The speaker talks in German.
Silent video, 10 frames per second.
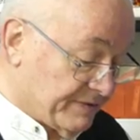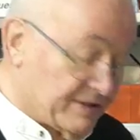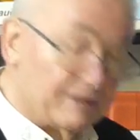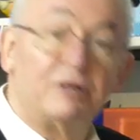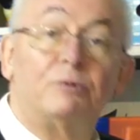was...
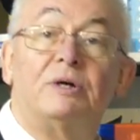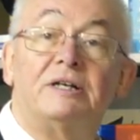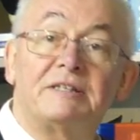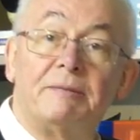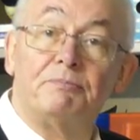Oh,
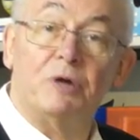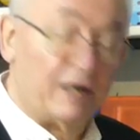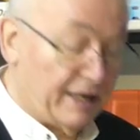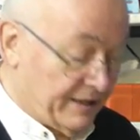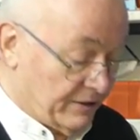es gibt
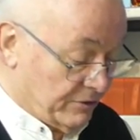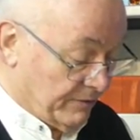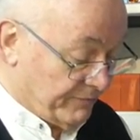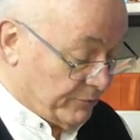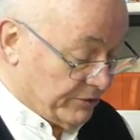noch einen
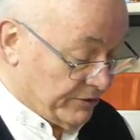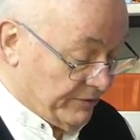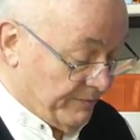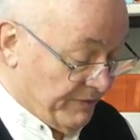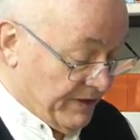Knopf unten